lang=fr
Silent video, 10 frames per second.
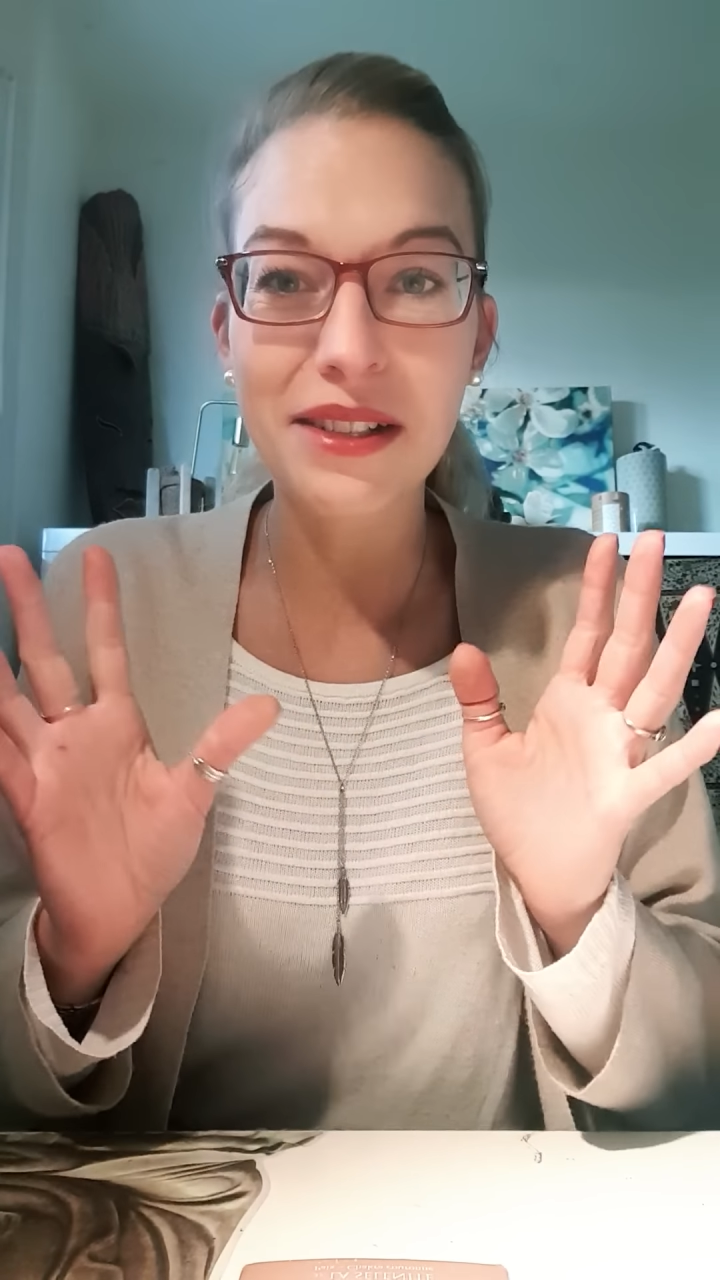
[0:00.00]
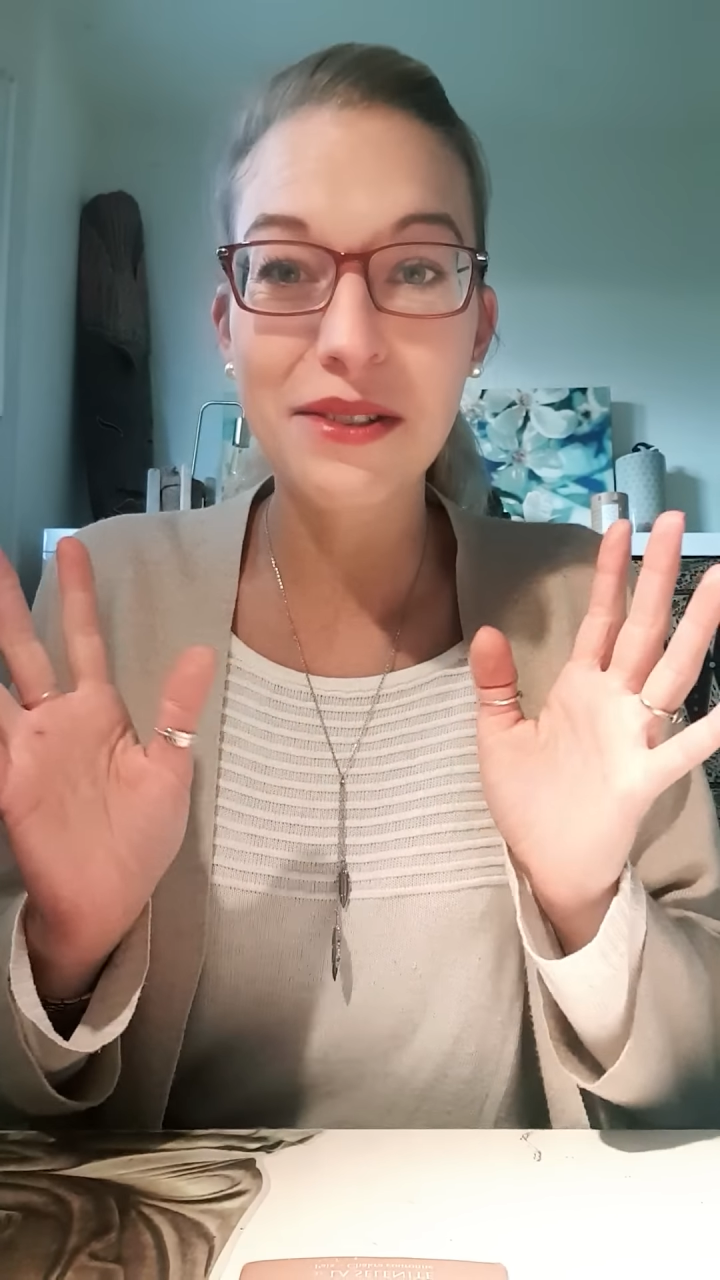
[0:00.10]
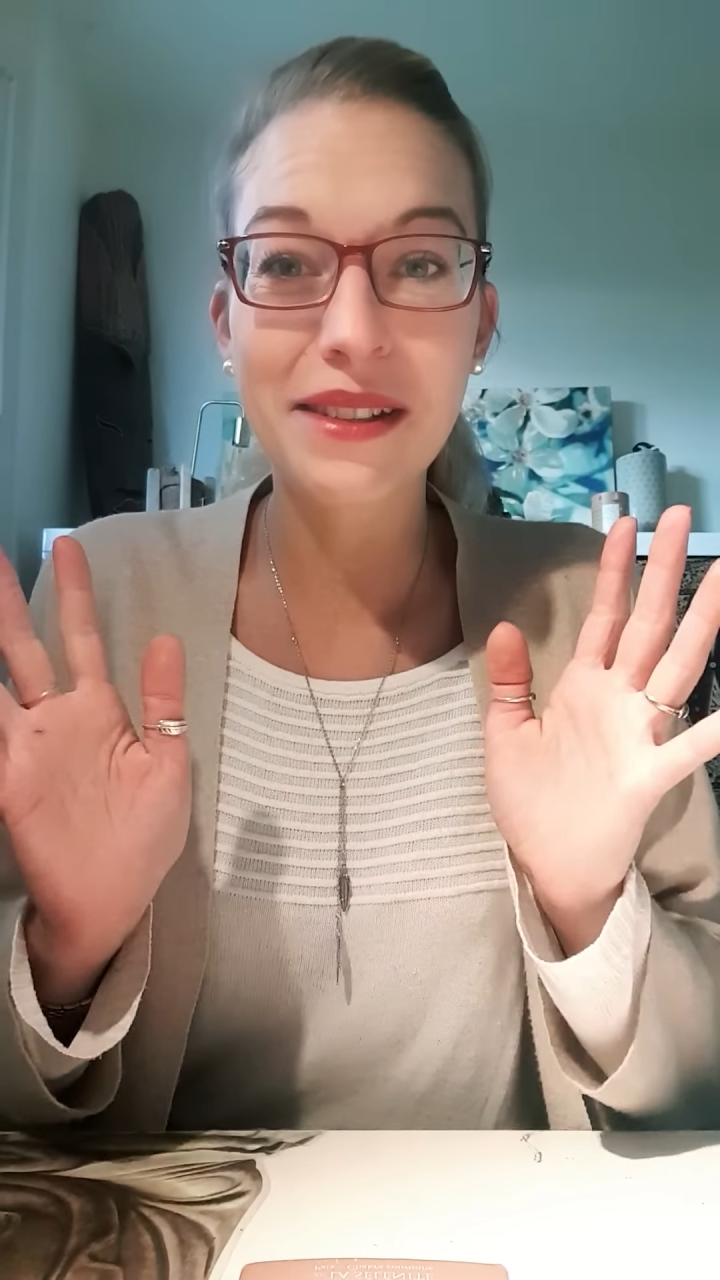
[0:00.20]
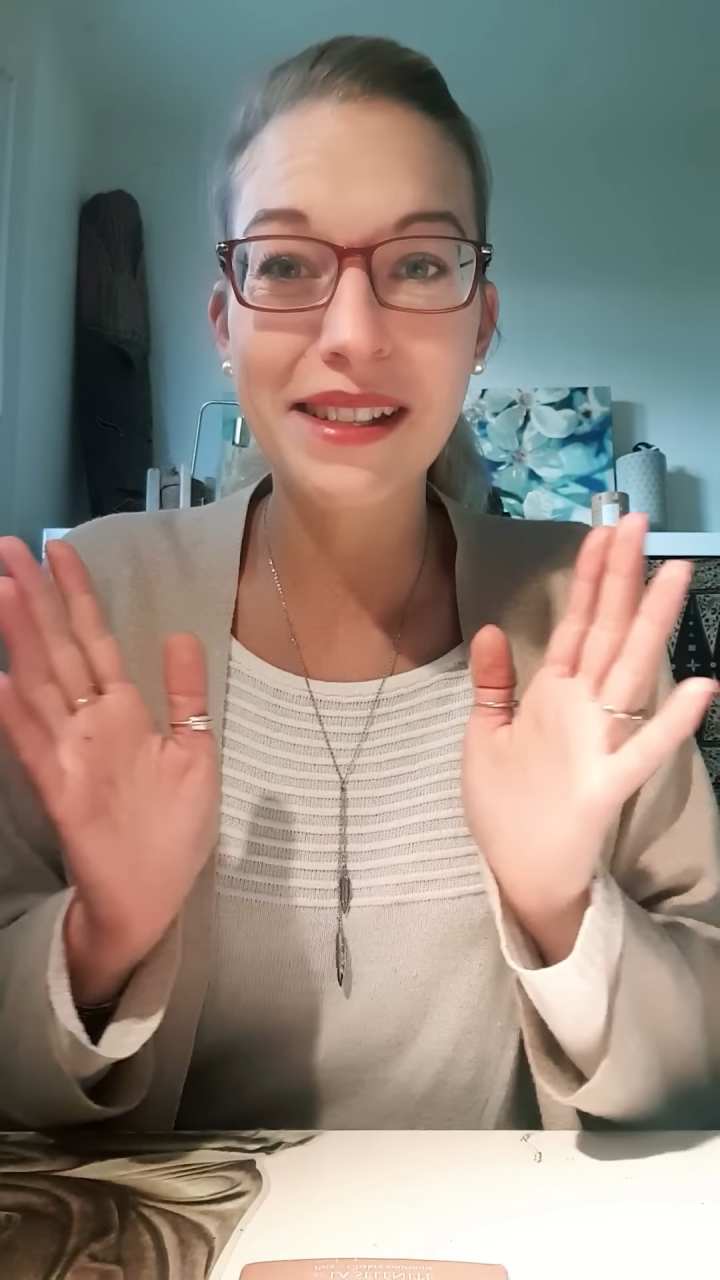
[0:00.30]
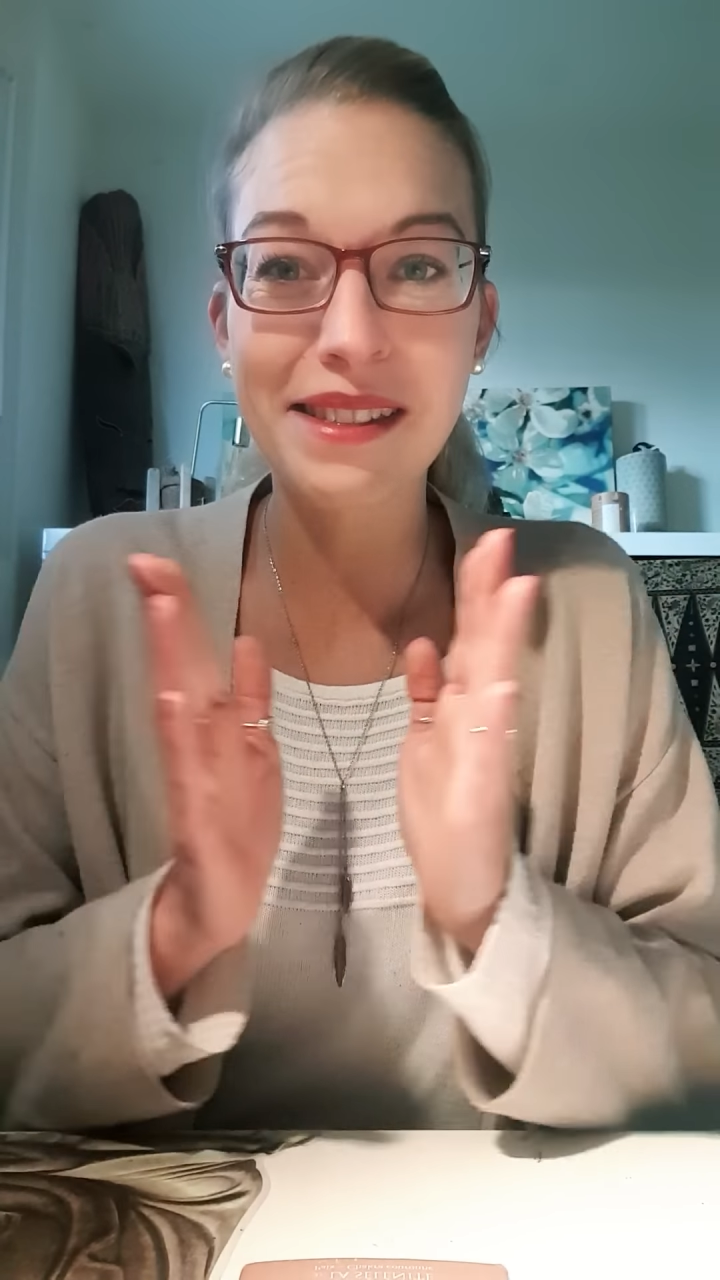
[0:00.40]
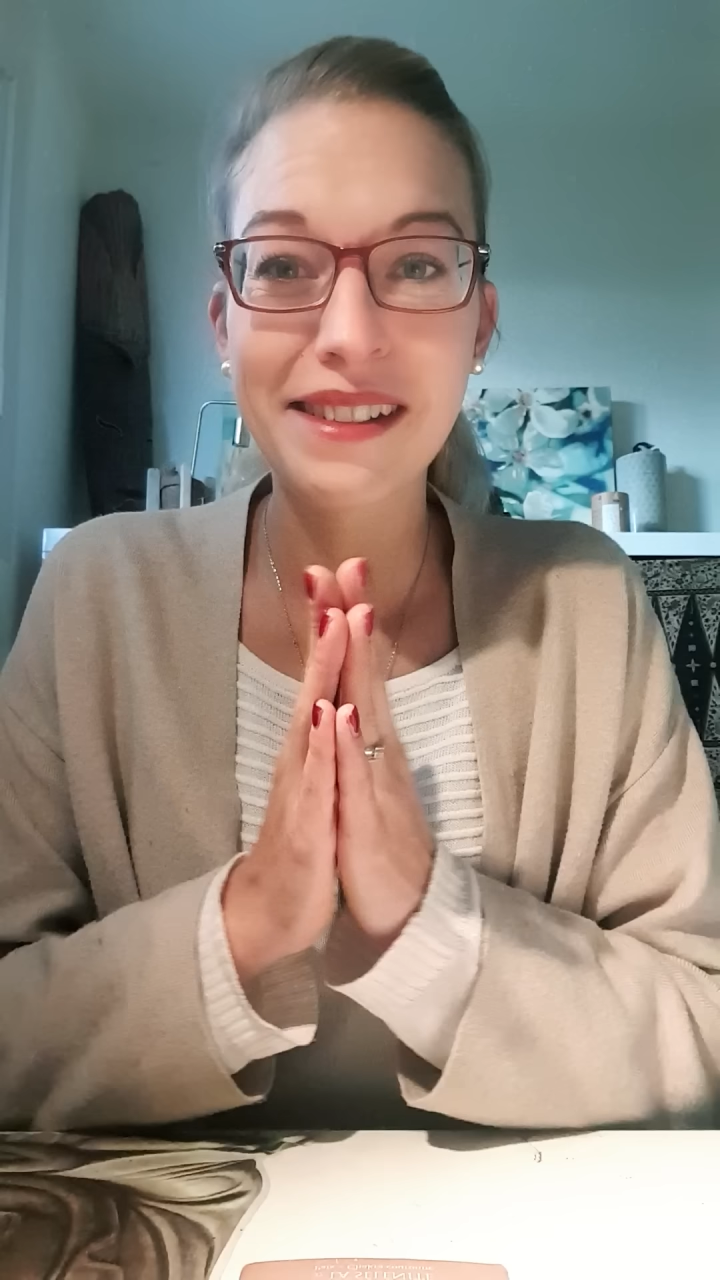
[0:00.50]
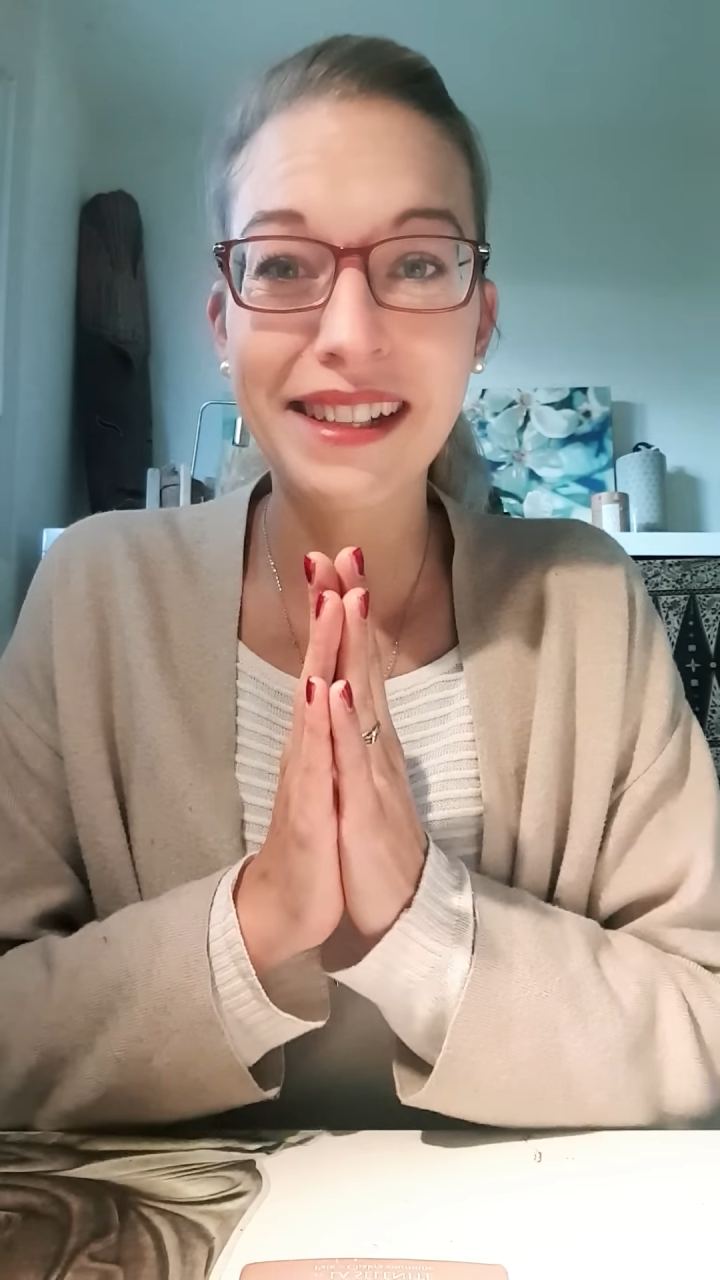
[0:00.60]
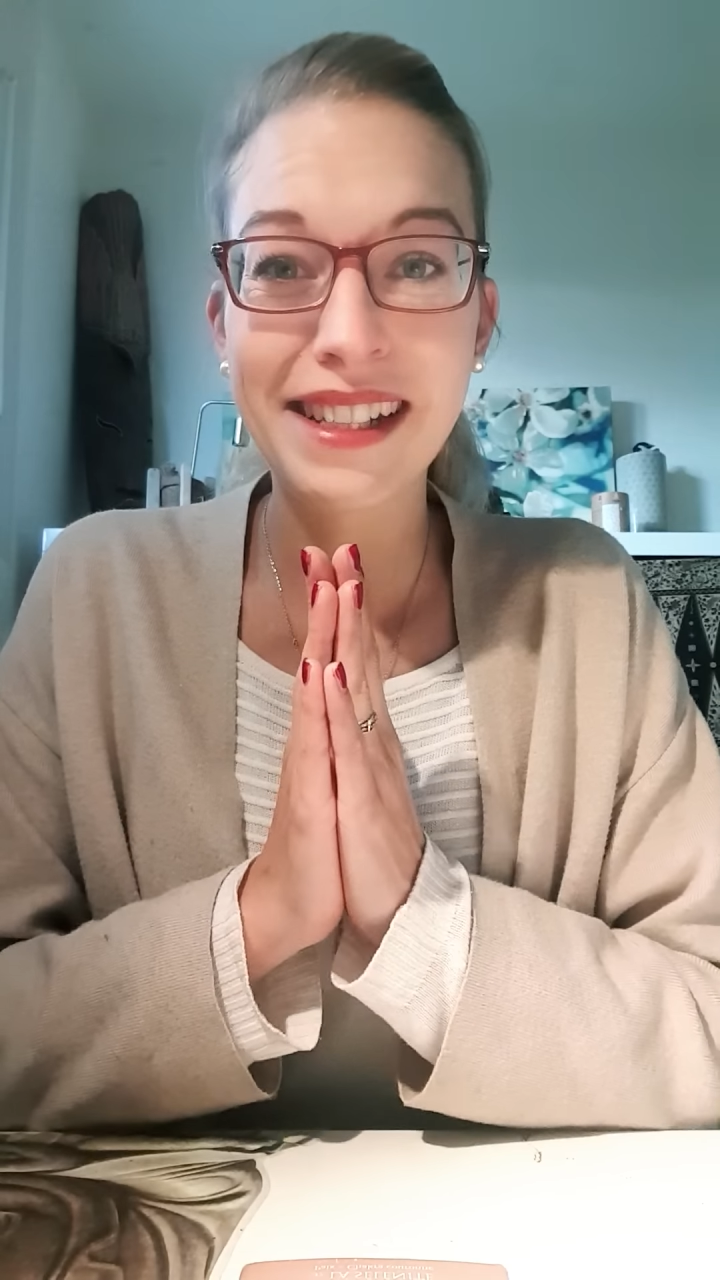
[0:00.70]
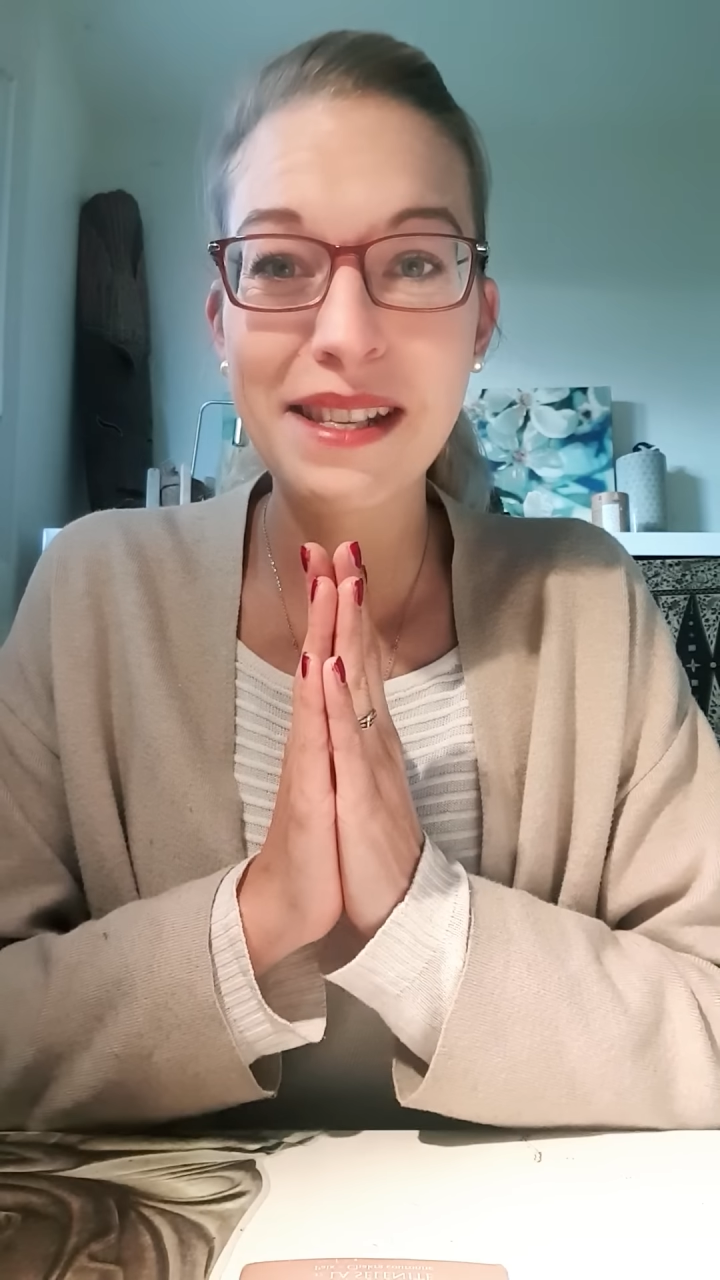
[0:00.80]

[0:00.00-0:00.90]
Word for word: je suis désolée de